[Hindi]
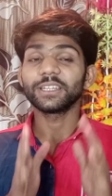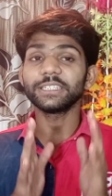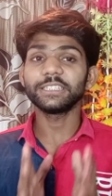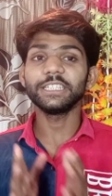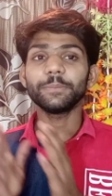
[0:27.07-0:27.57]

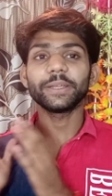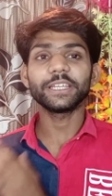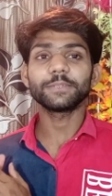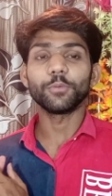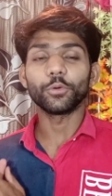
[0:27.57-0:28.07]
इसलिए मैं
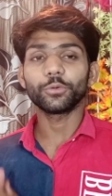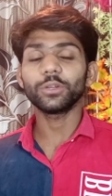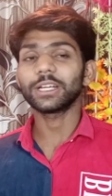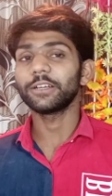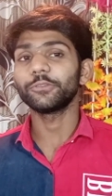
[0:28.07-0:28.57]
इस पोर्ट को
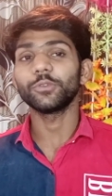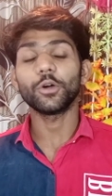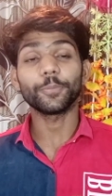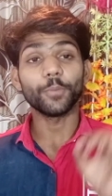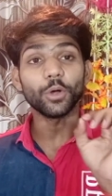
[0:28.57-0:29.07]
लगाया हूँ
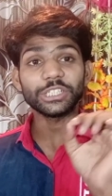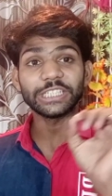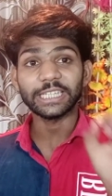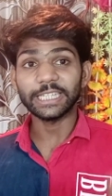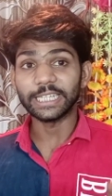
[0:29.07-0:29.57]
और बहुत
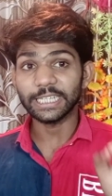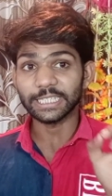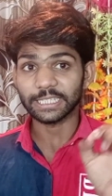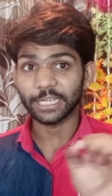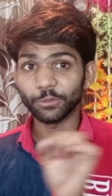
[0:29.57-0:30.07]
जल्द ही
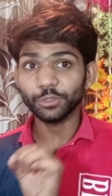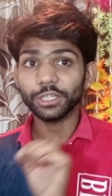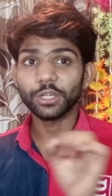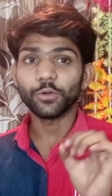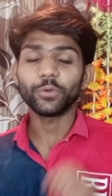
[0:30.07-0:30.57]
इसका यूज
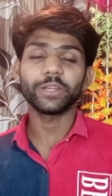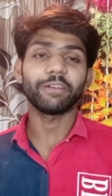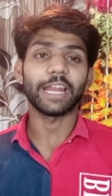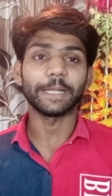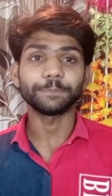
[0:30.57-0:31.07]
होने
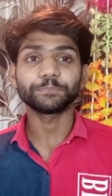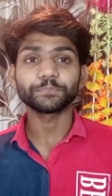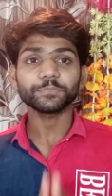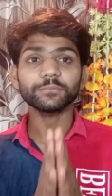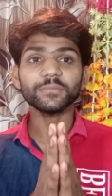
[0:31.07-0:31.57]
वाला है
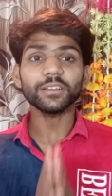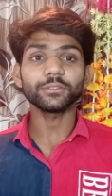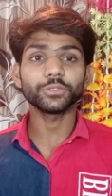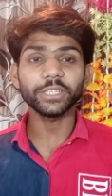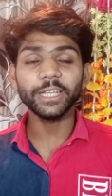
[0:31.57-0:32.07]

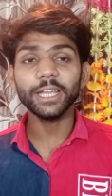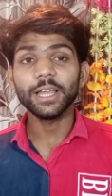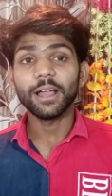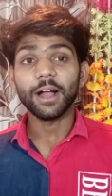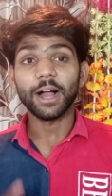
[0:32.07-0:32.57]
तो चलिए
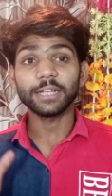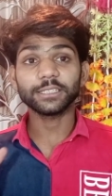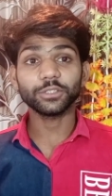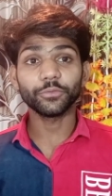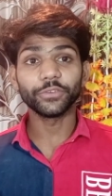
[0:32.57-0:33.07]
आज
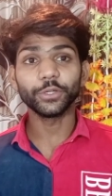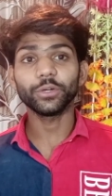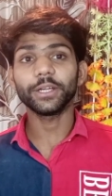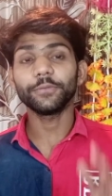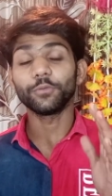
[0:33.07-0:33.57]
का जो वीडियो
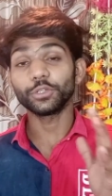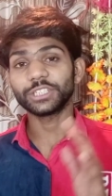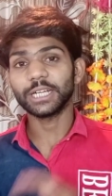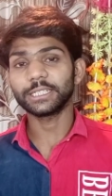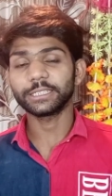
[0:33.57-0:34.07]
है वो
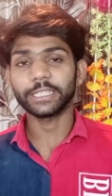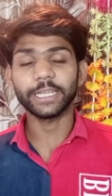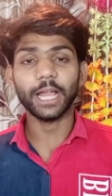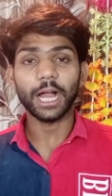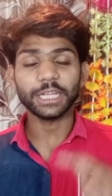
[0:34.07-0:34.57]
स्टार्ट करते
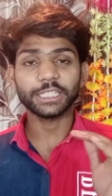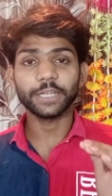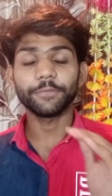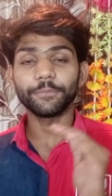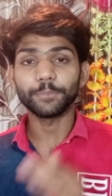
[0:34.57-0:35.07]
हैं आज
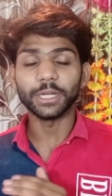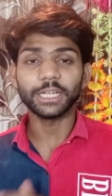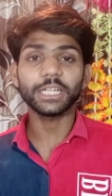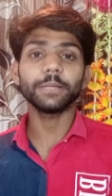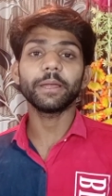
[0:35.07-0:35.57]
के
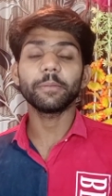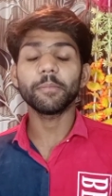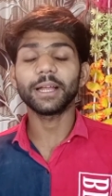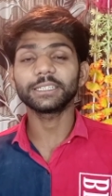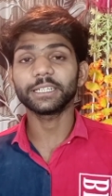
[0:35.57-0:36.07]
प्रिंटर के बारे में
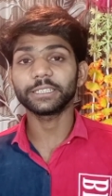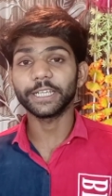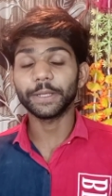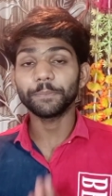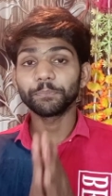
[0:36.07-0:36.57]
बात करते
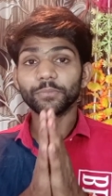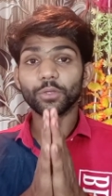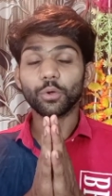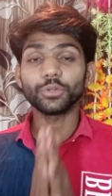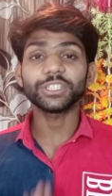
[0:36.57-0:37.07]
हैं
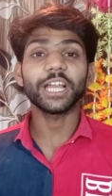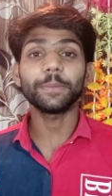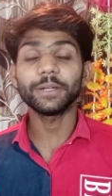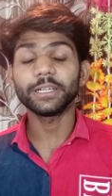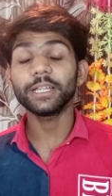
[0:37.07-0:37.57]
कौन सा है
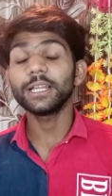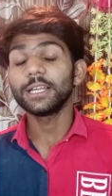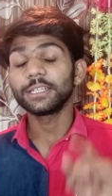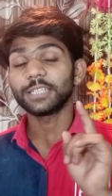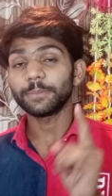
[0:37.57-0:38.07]
प्रिंटर
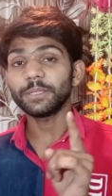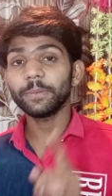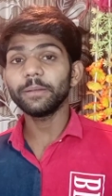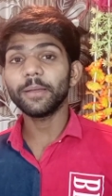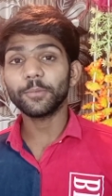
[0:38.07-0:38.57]
सबसे
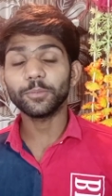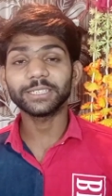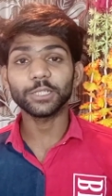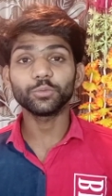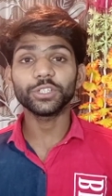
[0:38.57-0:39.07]
पहले मैं आपको
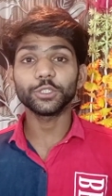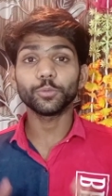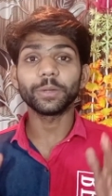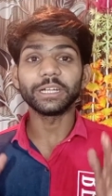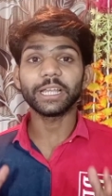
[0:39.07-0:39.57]
बता दूं कि जो
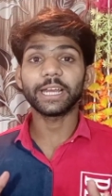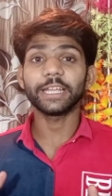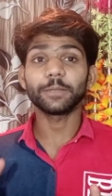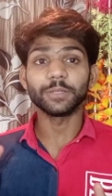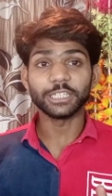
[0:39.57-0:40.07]
प्रिंटर है
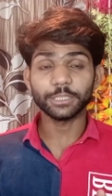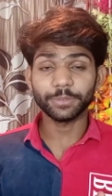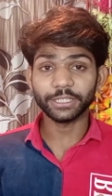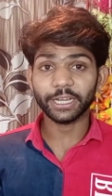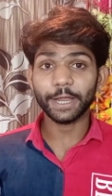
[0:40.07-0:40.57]
एक बिजनेस
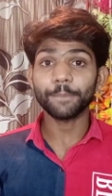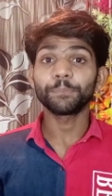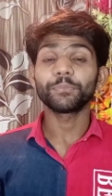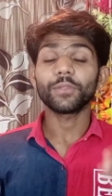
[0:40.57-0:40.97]
प्रिंटर है